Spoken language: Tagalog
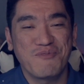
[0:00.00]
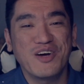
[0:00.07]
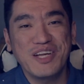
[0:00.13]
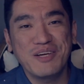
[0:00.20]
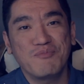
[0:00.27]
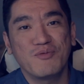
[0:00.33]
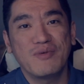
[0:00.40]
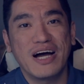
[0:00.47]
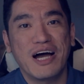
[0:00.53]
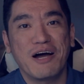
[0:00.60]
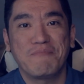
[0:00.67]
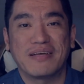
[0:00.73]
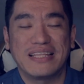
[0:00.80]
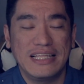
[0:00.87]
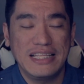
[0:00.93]
morning po
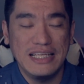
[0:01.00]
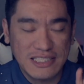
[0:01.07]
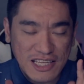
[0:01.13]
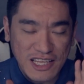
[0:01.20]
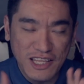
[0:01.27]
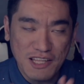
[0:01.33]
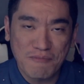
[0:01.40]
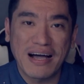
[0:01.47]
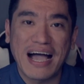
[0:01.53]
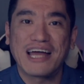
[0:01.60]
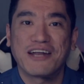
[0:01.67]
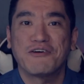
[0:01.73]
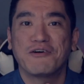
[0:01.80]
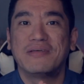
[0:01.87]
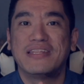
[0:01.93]
mga kapatid, isa na namang
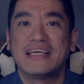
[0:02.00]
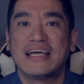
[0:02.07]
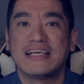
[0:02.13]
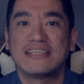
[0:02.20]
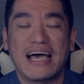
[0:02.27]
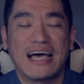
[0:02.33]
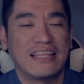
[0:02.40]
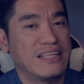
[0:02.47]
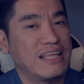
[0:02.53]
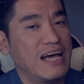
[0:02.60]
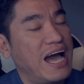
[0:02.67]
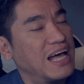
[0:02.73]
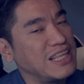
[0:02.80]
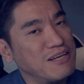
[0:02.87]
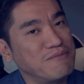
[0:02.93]
araw ang binigay sa atin
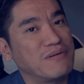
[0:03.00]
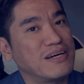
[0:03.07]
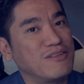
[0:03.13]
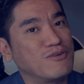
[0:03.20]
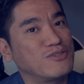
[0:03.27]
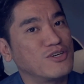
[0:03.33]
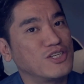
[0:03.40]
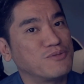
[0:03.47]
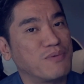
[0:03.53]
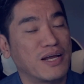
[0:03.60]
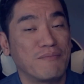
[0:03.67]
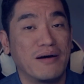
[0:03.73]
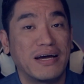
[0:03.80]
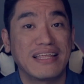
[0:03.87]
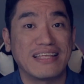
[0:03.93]
ng ating Panginoong Diyos
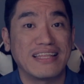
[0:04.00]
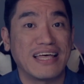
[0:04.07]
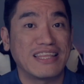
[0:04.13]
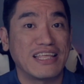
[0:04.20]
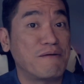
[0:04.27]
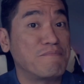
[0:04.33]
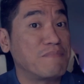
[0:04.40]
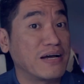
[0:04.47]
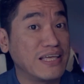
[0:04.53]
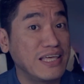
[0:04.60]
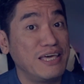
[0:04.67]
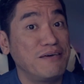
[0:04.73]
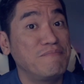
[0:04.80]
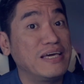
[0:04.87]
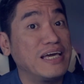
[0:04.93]
para makita natin ang
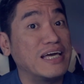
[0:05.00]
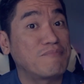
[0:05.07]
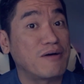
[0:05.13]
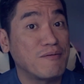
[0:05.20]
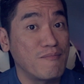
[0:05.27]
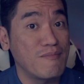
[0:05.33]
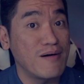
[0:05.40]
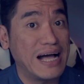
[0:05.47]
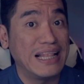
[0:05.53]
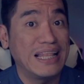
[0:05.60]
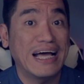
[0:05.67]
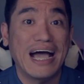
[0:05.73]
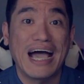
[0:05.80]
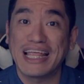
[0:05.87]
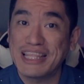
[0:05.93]
pag-ibig at
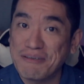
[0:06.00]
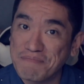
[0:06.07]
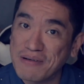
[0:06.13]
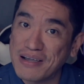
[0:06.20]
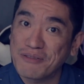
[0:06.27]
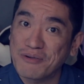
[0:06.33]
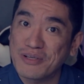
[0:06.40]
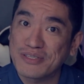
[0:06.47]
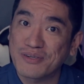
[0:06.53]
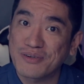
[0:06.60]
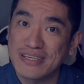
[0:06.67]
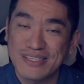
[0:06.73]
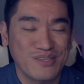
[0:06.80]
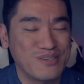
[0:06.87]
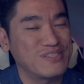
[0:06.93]
pagmamahal ng ating Panginoong
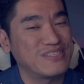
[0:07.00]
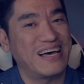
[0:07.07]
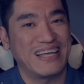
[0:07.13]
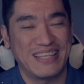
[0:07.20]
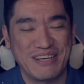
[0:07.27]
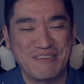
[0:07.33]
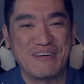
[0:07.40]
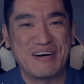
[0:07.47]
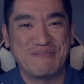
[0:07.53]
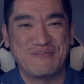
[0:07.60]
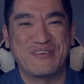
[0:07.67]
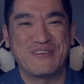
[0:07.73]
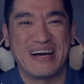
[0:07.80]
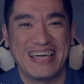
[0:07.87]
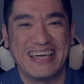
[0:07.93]
Kristo sa ating mga
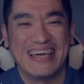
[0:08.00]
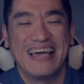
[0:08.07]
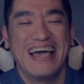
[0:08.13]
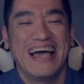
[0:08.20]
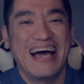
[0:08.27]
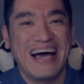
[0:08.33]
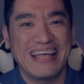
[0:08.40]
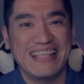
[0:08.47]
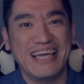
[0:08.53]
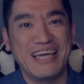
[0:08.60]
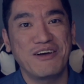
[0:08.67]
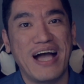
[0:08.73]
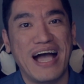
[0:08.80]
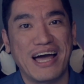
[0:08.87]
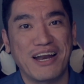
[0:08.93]
buhay. At
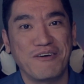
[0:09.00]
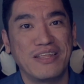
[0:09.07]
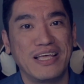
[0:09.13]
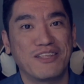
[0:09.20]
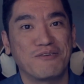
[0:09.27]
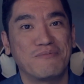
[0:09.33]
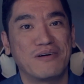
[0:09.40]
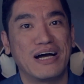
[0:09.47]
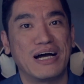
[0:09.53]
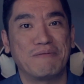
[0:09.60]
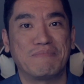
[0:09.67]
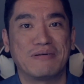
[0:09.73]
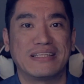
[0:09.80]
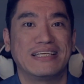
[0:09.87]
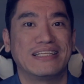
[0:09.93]
ngayong araw na ito
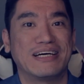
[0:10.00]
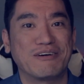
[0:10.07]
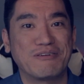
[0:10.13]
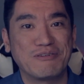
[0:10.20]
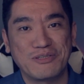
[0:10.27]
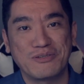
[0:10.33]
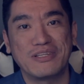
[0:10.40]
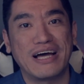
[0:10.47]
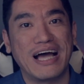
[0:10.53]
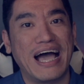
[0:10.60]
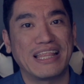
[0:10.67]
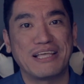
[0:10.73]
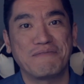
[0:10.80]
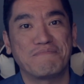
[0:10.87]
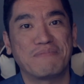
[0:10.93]
mga kapatid, ang gusto ng
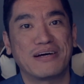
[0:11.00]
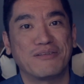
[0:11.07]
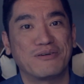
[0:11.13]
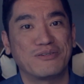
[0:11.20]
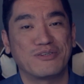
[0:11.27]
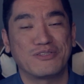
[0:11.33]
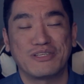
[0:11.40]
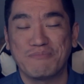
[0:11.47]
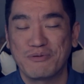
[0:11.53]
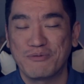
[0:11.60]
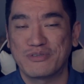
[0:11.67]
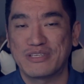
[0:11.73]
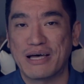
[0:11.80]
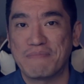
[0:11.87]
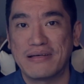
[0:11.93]
ating Panginoong Diyos na
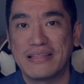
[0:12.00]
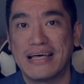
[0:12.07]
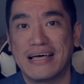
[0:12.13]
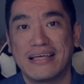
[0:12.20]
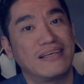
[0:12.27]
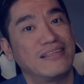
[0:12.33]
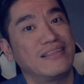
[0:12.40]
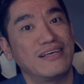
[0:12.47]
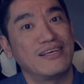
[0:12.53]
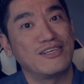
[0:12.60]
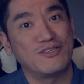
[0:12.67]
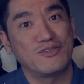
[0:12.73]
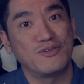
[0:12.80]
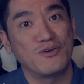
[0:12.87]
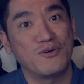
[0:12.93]
pag-usapan natin
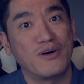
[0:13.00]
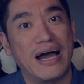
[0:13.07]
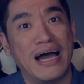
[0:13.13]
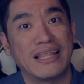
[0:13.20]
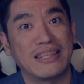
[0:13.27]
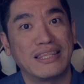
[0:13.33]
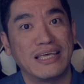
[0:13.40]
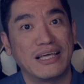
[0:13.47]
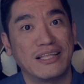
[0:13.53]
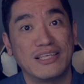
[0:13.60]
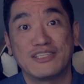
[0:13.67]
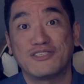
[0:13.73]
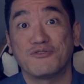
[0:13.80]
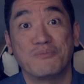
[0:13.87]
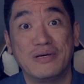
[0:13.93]
is yung ating
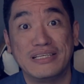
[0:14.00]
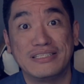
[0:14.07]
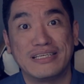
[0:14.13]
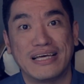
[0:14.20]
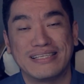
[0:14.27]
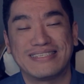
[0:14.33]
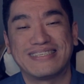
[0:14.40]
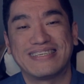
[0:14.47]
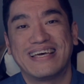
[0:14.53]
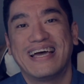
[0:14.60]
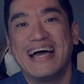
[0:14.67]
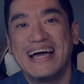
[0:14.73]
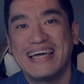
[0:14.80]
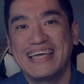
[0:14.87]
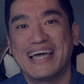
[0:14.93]
disobedience.
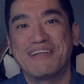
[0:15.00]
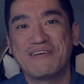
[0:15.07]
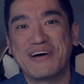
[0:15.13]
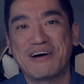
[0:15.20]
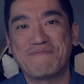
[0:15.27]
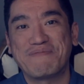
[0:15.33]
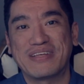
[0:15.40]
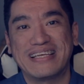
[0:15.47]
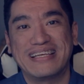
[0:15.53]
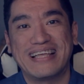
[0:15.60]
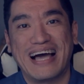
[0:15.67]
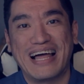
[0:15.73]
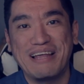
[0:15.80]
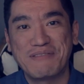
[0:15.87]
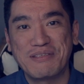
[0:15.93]
Yan mga kapatid,
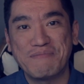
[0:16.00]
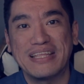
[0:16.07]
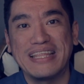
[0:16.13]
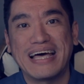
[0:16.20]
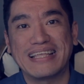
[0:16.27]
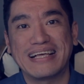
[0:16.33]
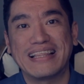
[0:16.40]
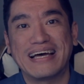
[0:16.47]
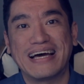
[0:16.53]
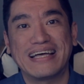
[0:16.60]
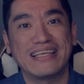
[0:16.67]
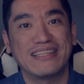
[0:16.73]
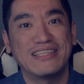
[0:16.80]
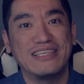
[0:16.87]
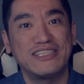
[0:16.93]
alam naman natin
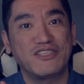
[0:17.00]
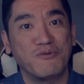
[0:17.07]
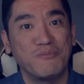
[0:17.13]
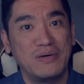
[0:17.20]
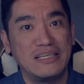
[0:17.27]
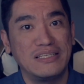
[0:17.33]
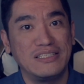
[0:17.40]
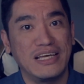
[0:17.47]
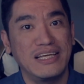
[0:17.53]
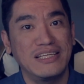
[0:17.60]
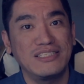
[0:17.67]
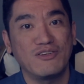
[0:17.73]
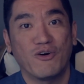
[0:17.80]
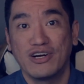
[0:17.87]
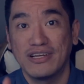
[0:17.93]
lahat na
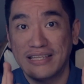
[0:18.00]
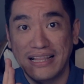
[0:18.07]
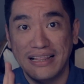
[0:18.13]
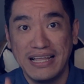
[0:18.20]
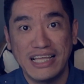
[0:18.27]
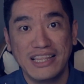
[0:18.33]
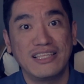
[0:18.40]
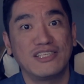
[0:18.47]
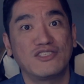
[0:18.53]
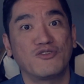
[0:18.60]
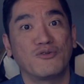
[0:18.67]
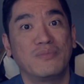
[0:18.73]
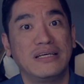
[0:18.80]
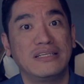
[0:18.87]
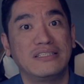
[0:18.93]
disobedience or delayed
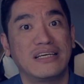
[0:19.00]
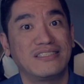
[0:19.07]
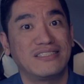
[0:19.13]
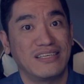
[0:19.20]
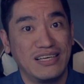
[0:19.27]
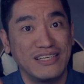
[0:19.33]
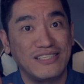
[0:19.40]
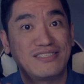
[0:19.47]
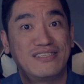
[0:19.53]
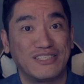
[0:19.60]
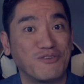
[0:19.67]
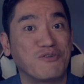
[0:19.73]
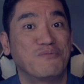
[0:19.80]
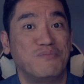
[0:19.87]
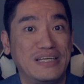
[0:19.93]
disobedience is
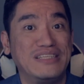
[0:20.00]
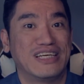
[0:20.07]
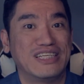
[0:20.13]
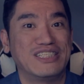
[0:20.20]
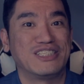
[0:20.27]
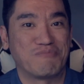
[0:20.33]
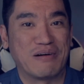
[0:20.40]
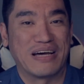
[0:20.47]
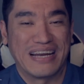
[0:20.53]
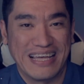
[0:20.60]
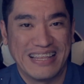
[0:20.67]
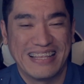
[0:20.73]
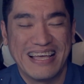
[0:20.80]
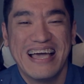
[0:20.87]
disobedience pa rin.